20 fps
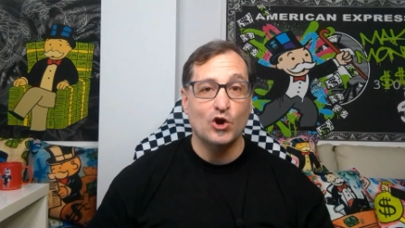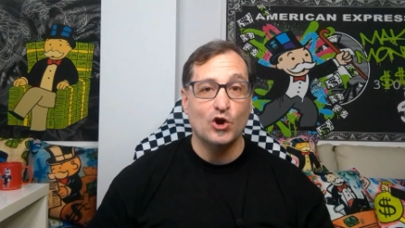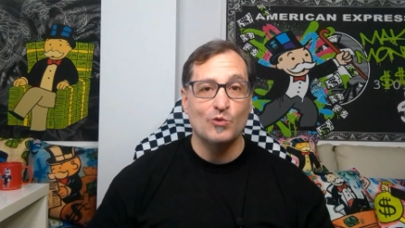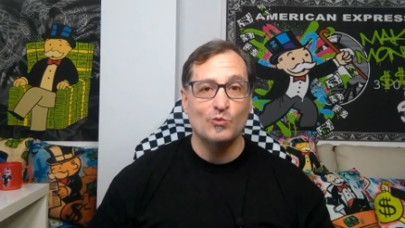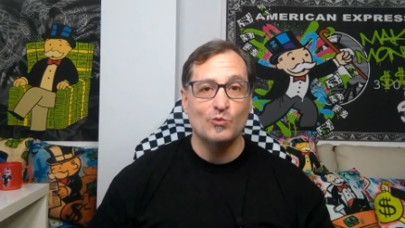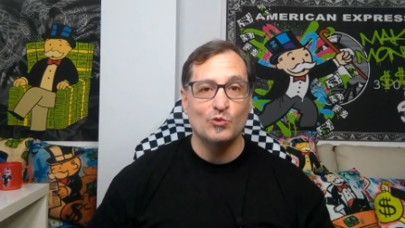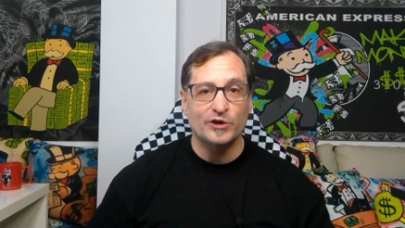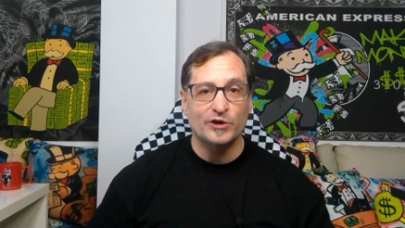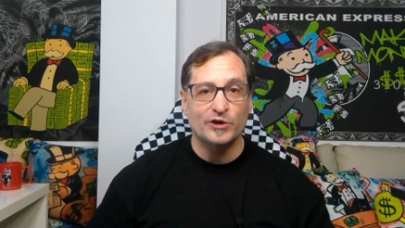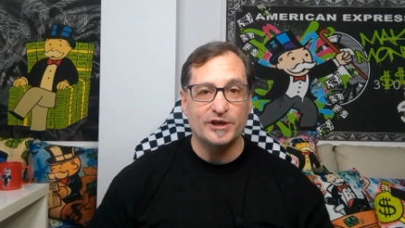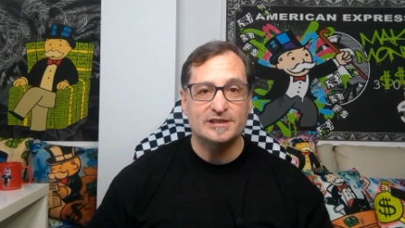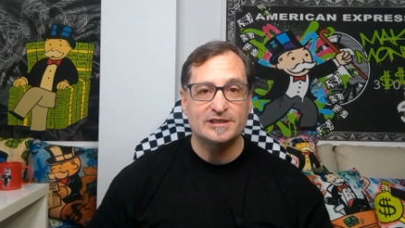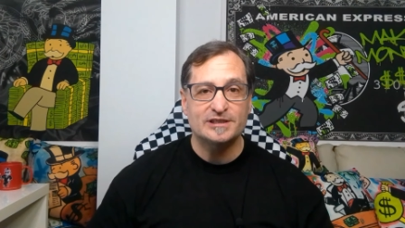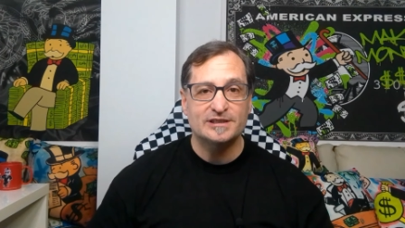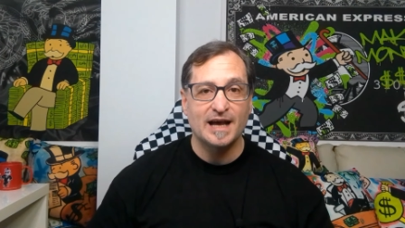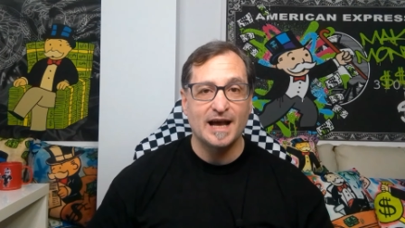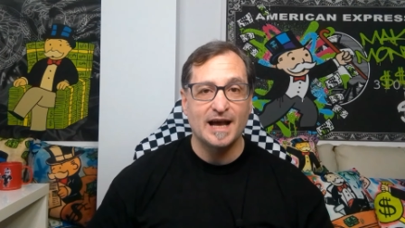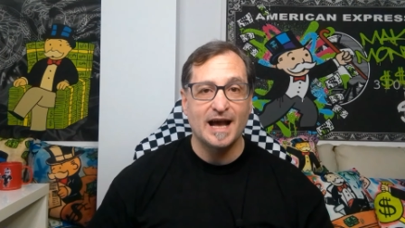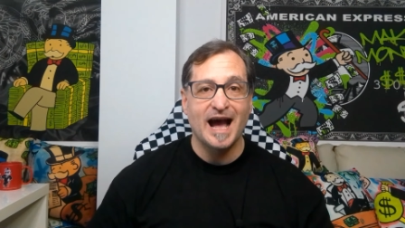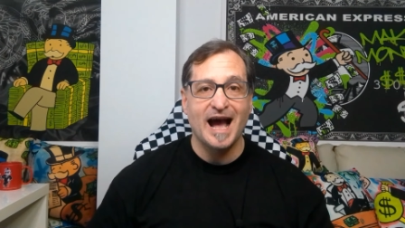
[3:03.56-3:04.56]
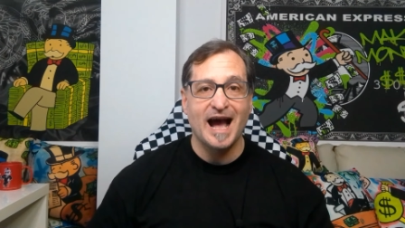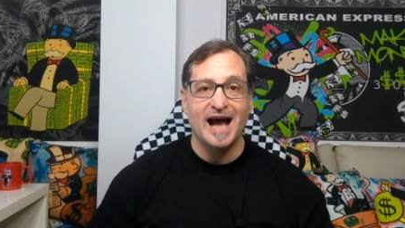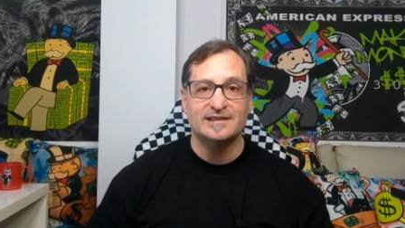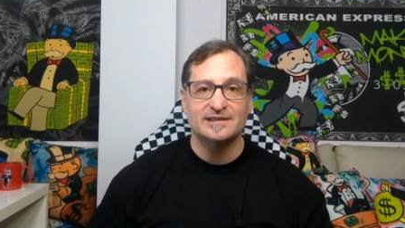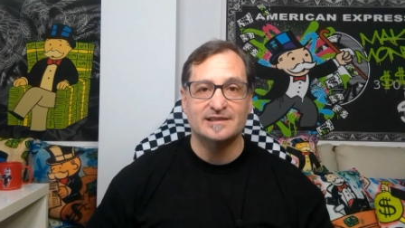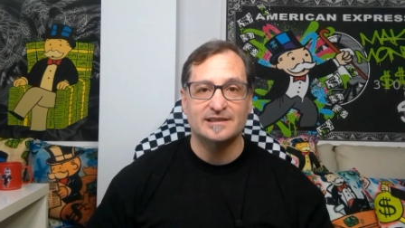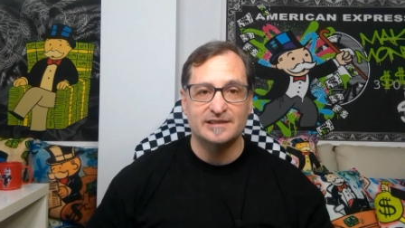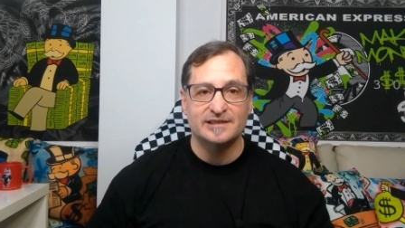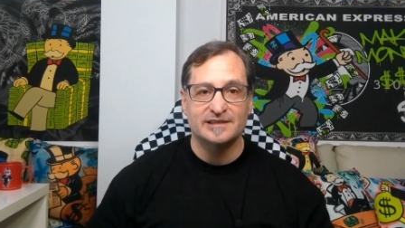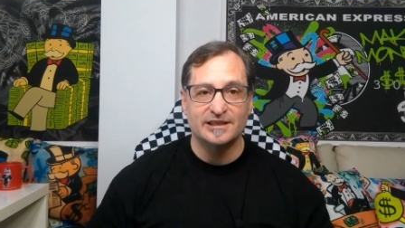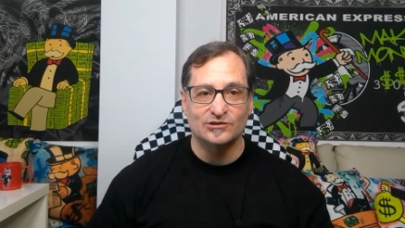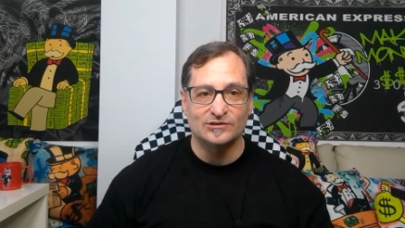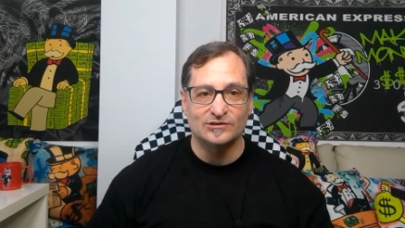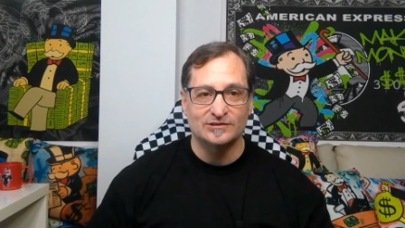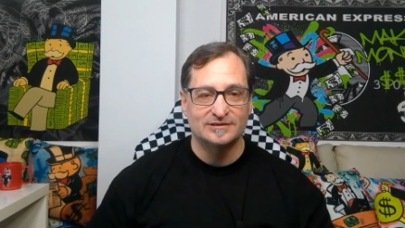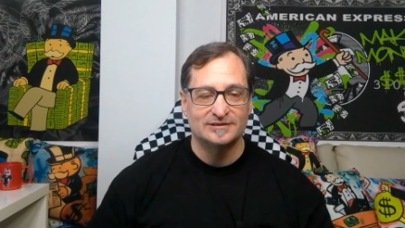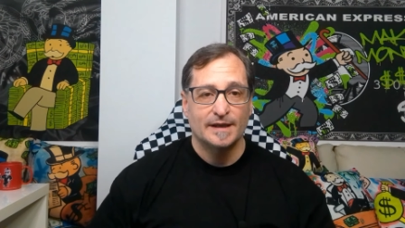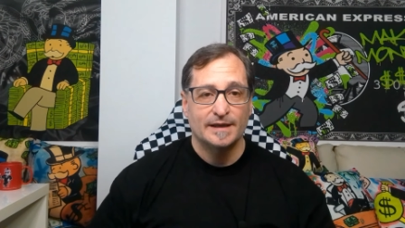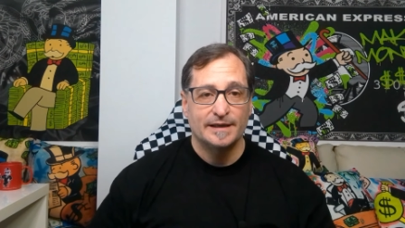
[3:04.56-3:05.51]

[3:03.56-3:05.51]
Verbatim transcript: comunista asesino.